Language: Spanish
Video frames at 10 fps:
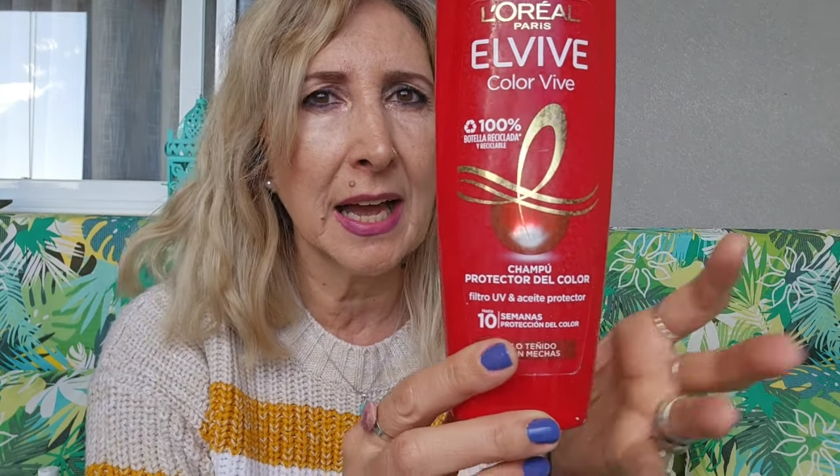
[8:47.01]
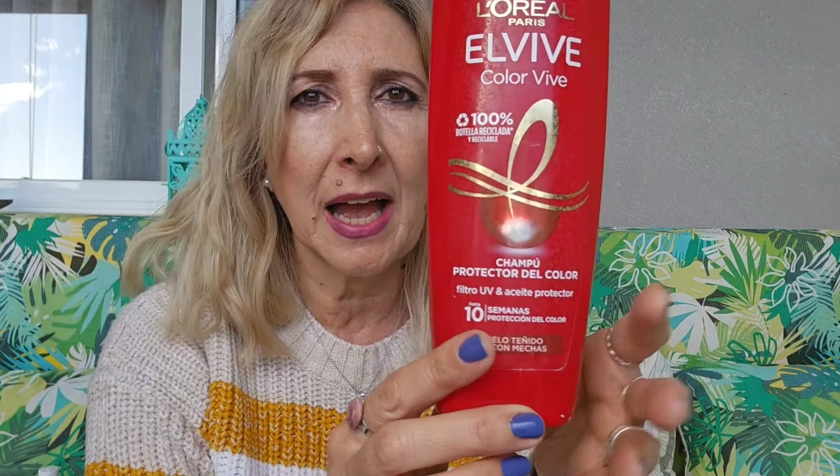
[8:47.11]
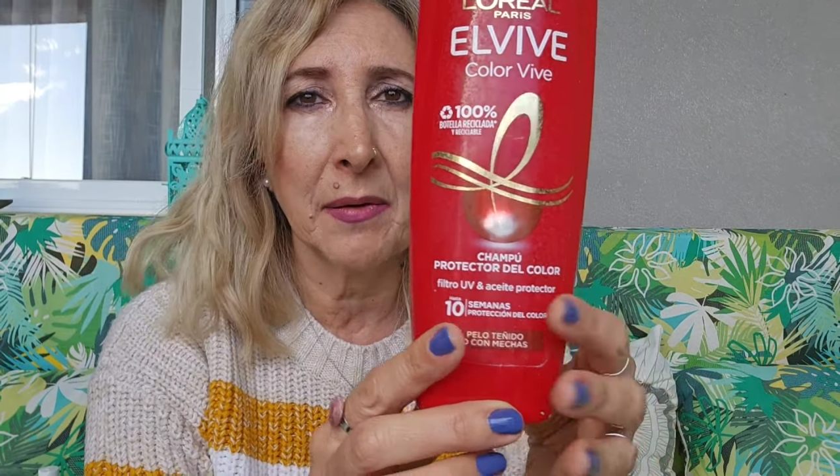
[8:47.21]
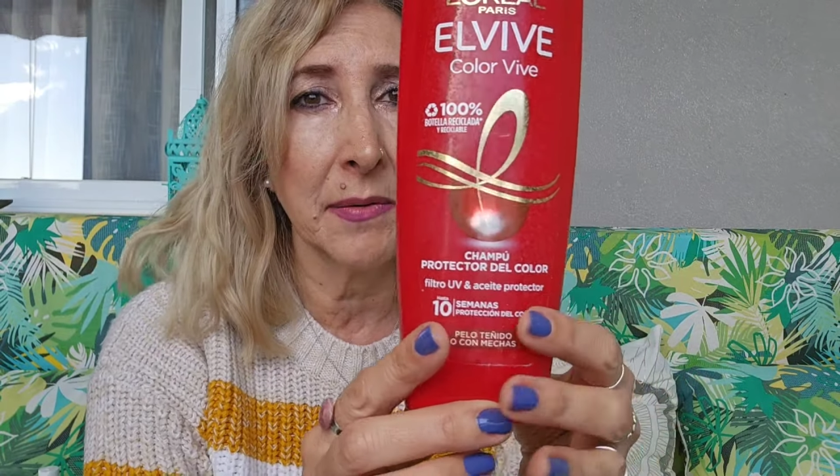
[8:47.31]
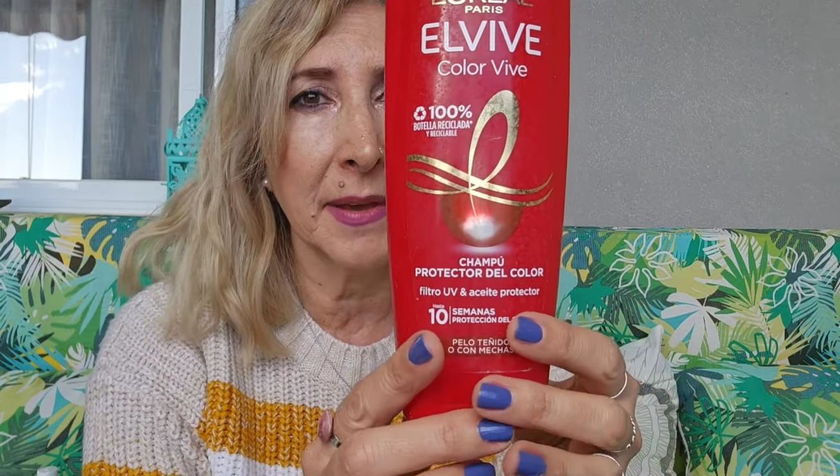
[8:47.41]

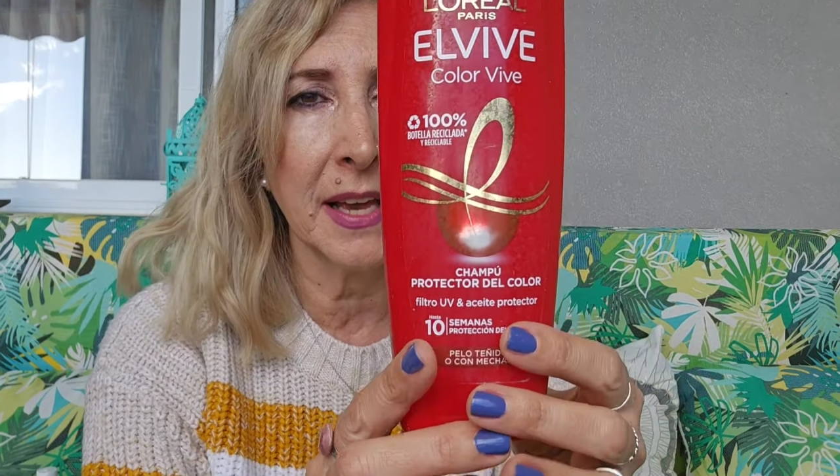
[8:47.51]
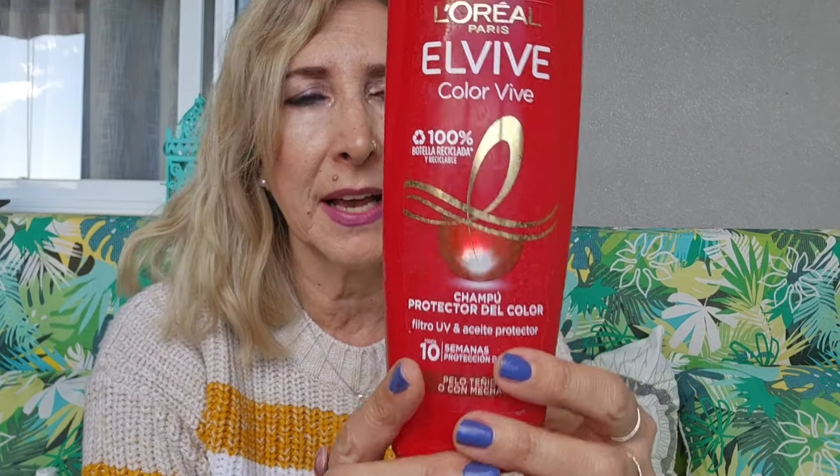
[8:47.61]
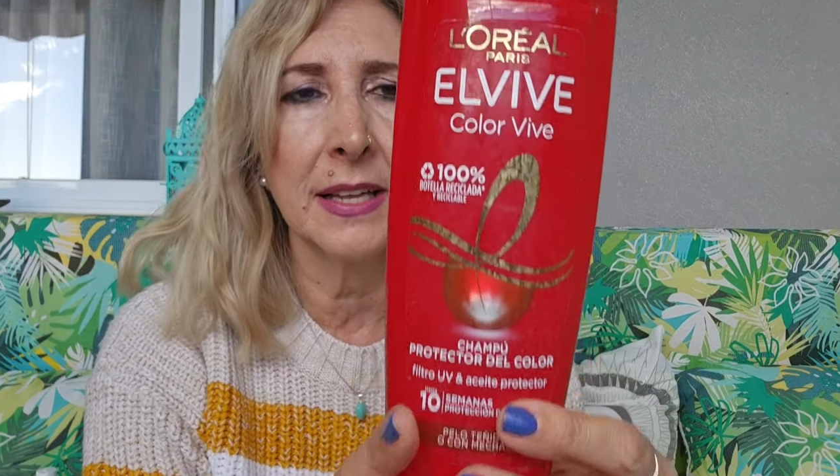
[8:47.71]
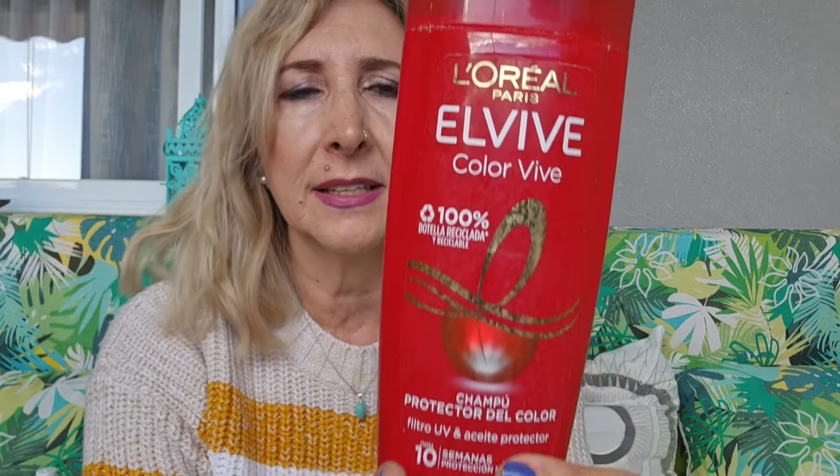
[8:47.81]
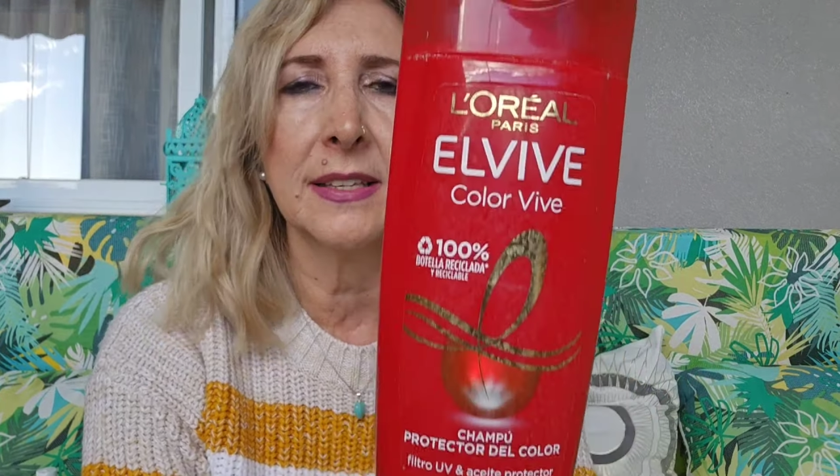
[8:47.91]
a mí me
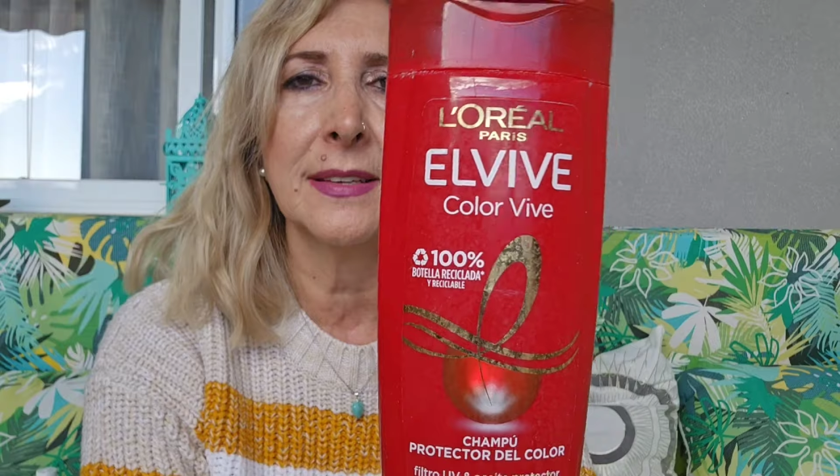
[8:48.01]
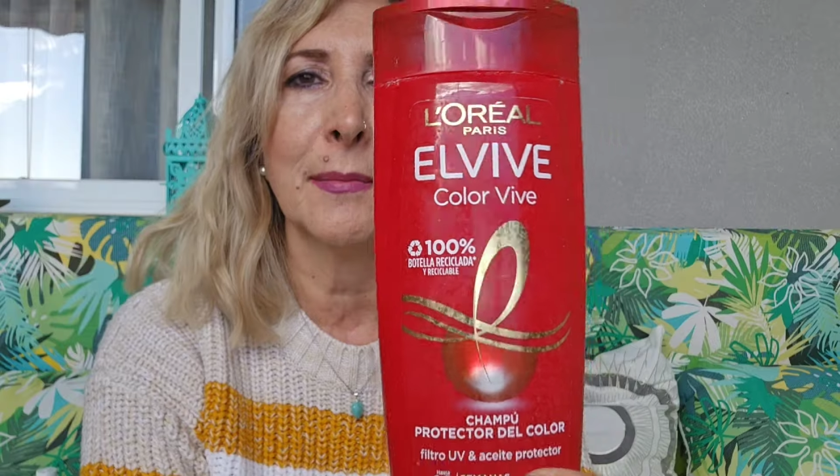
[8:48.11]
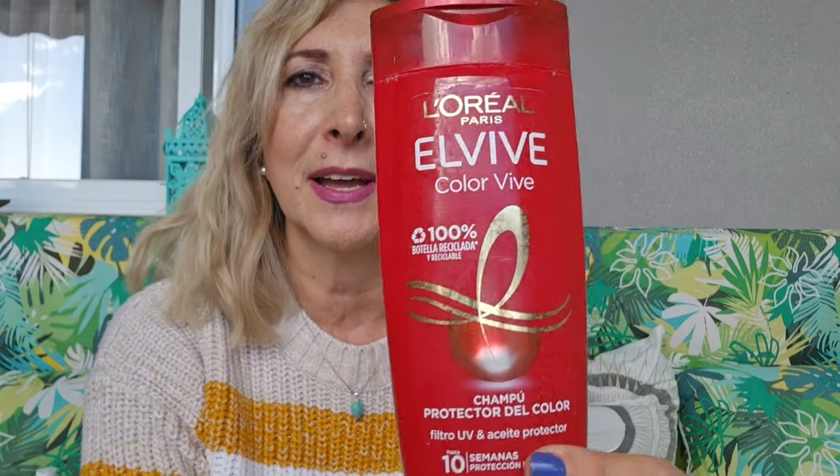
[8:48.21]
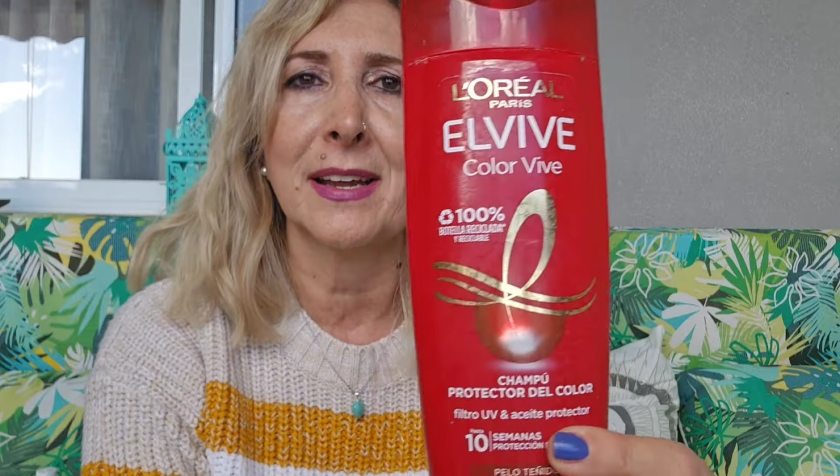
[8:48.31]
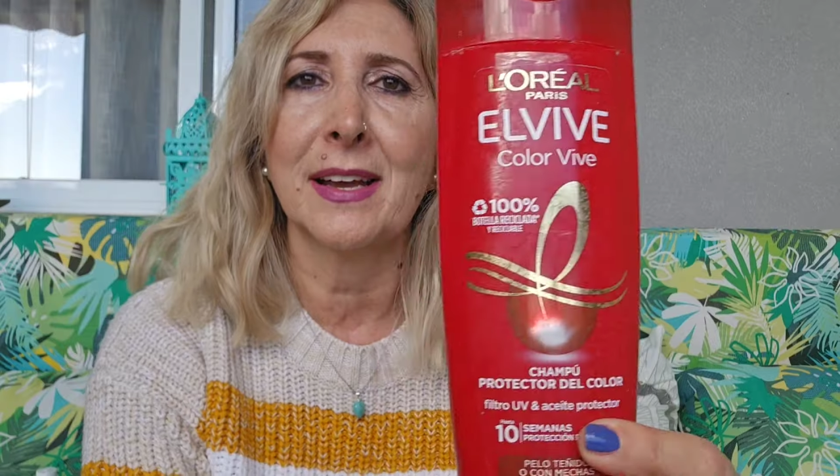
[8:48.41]
encanta esta
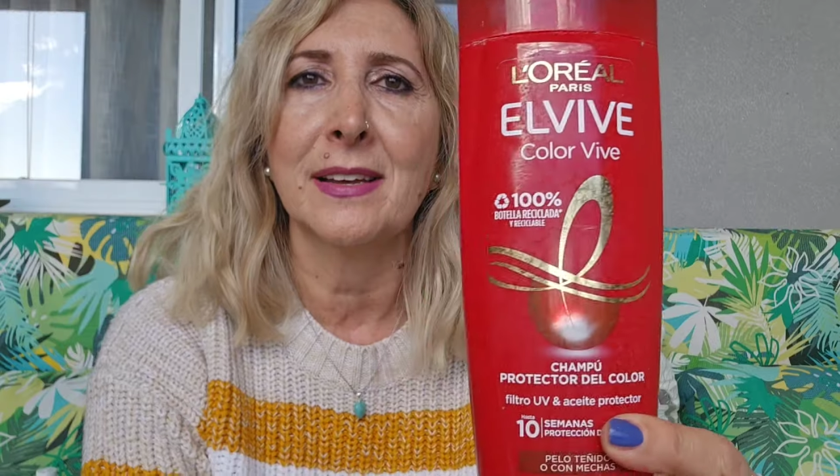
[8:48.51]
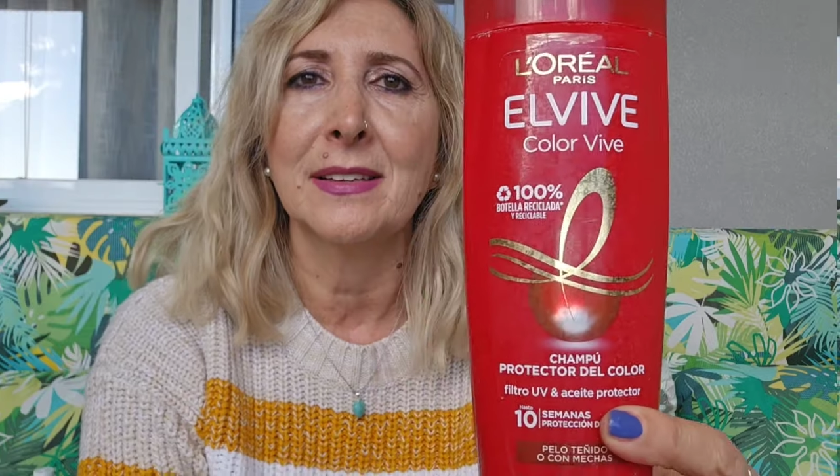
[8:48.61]
marca.